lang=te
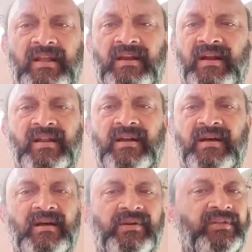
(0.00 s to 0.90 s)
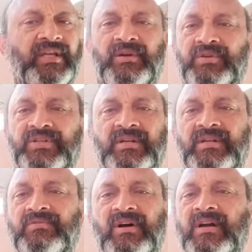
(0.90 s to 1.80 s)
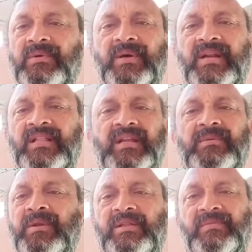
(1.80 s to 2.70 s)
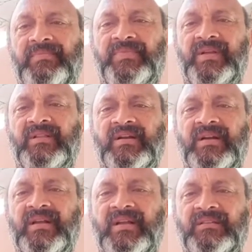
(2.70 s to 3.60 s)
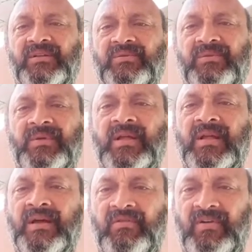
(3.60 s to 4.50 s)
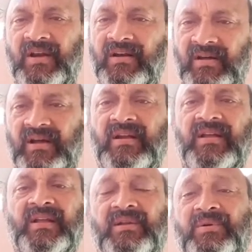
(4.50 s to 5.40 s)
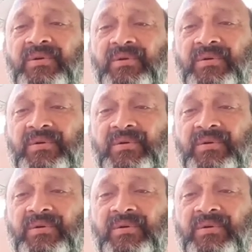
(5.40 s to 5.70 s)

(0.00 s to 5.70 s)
నటన హృతిక్ రోషన్కి వంకలు పెట్టేది ఏం లేదు ఎందుకంటే అతను వాళ్ళ నాన్న హీరో